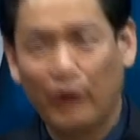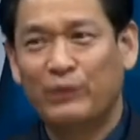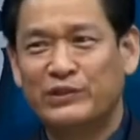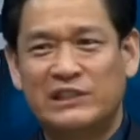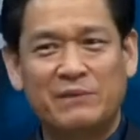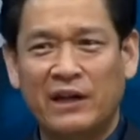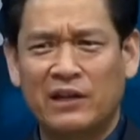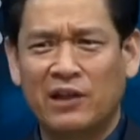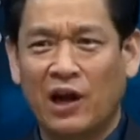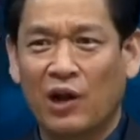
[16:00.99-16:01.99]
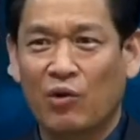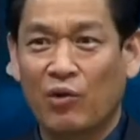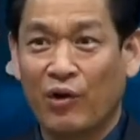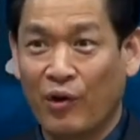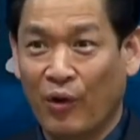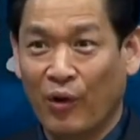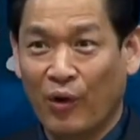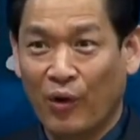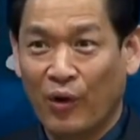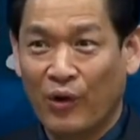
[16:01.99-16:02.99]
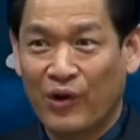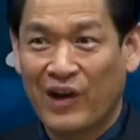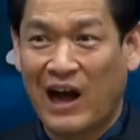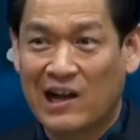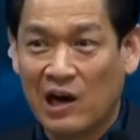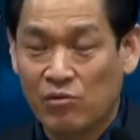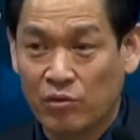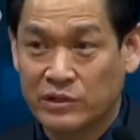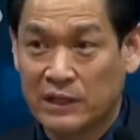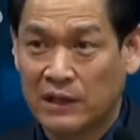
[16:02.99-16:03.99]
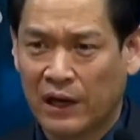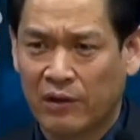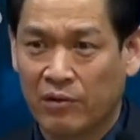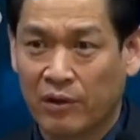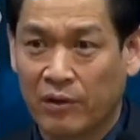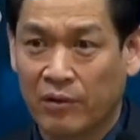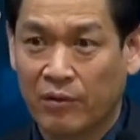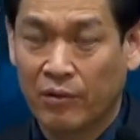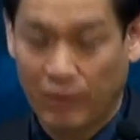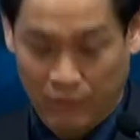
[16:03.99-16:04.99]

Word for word: 여러분 집 안에 있다라는 거예요. 가까운 곳에 있다라는 거예요.